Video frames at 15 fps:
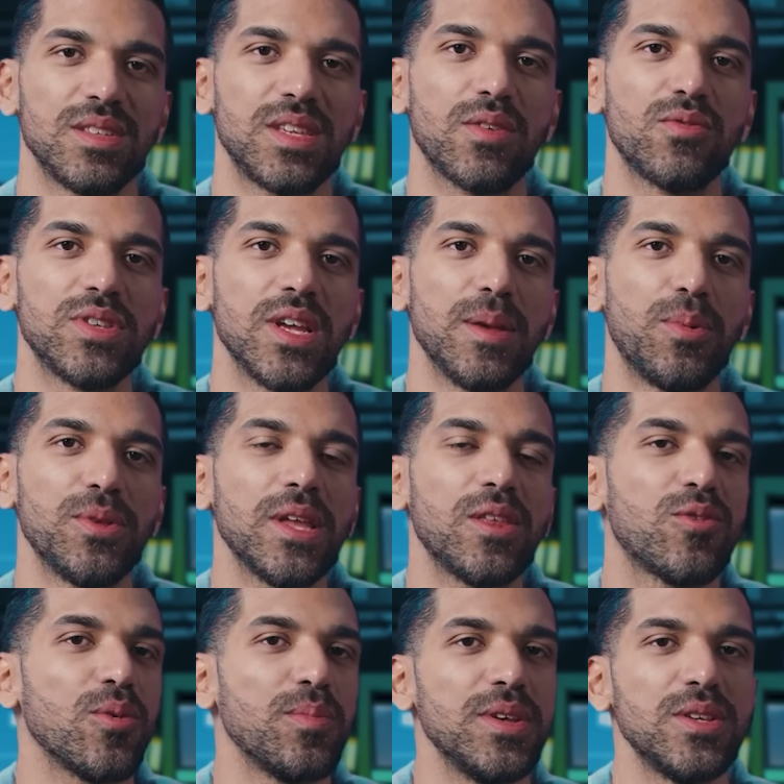c'est que vous allez
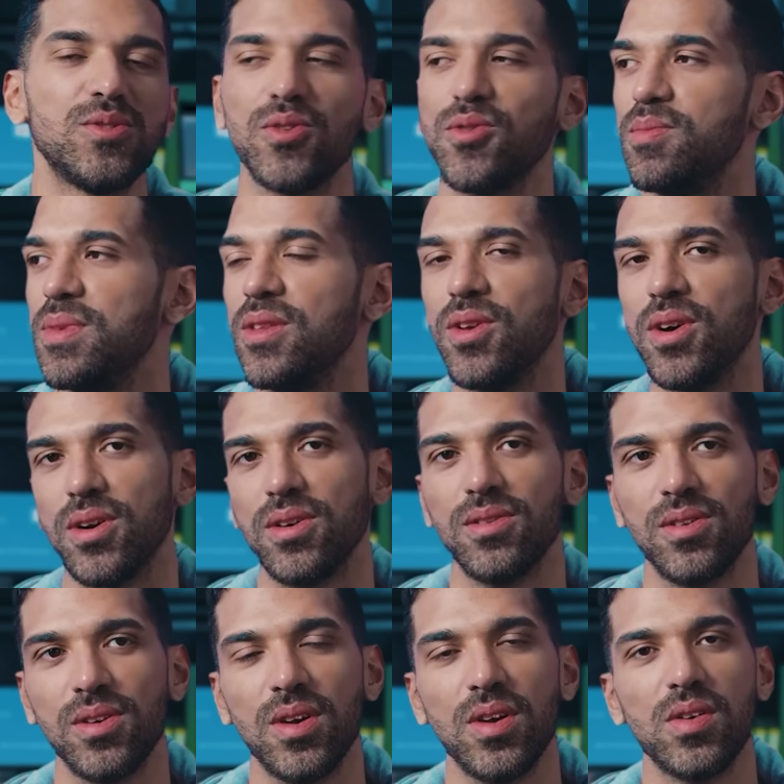peut-être tomber sur une mine d'or.
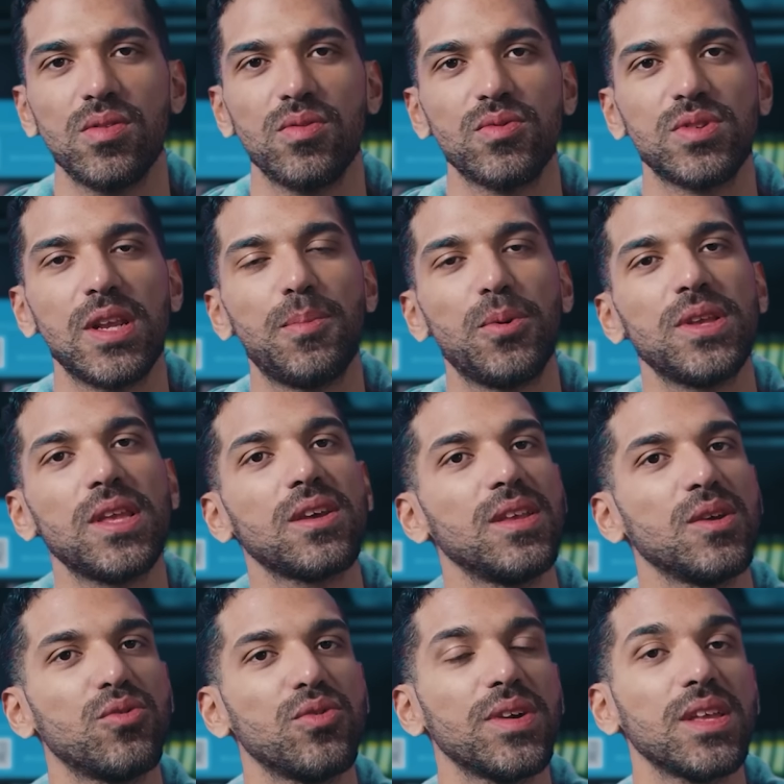Vous allez
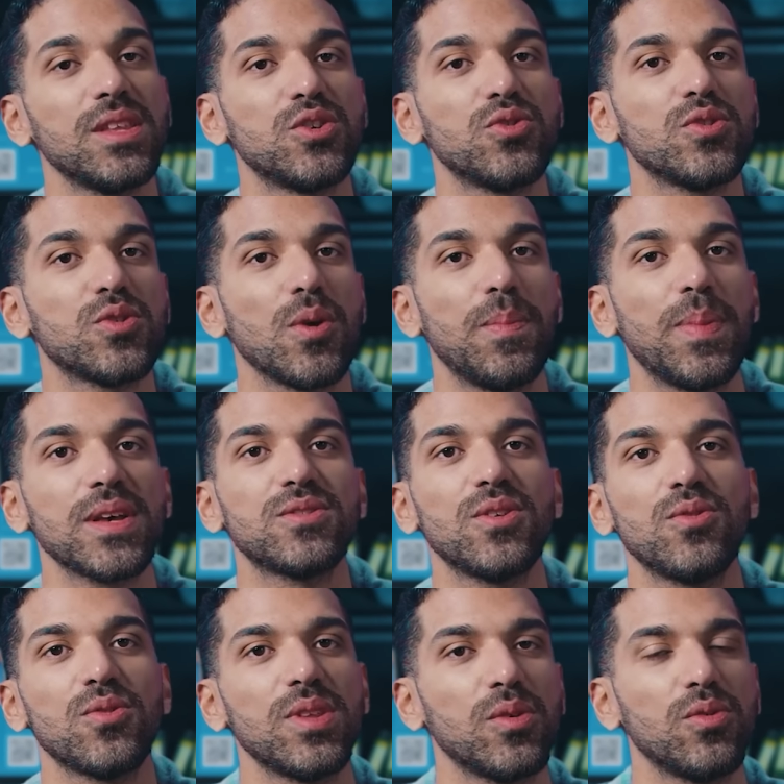peut-être découvrir des choses que
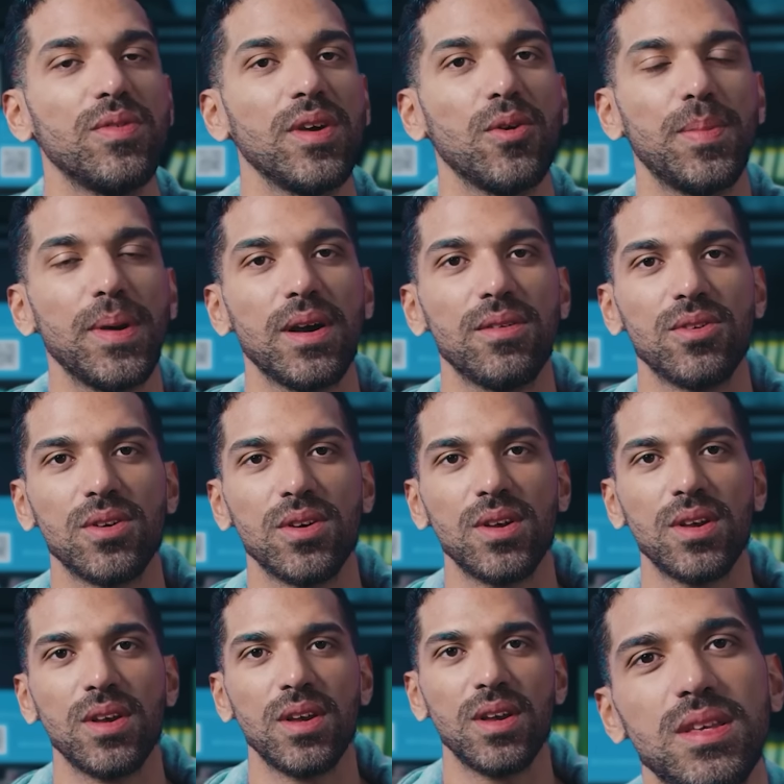personne n'a découvert auparavant.
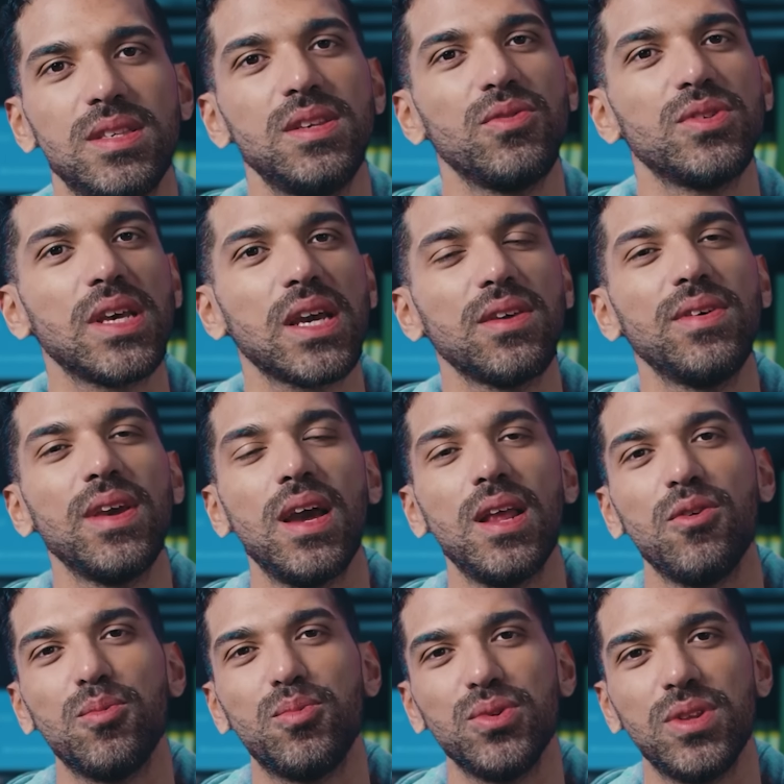Et si vous arrivez à
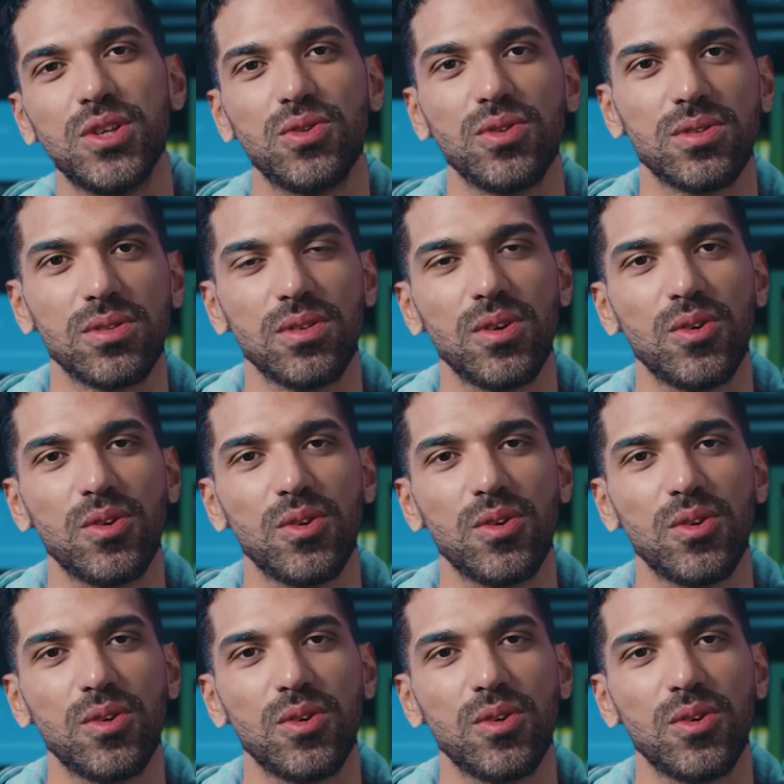aller au bout des choses,